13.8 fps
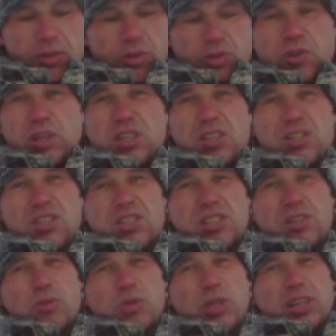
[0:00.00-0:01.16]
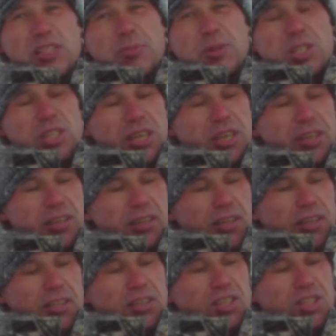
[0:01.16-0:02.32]
У него, конечно, сила удара смешная,
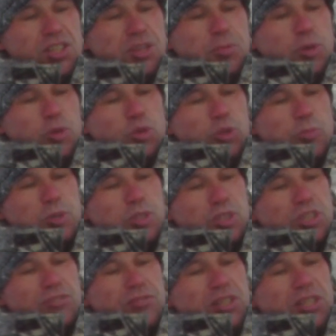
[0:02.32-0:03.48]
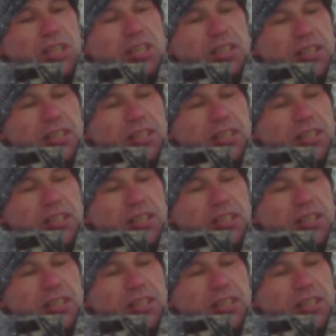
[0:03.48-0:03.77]
даже ребенку не причинит вреда.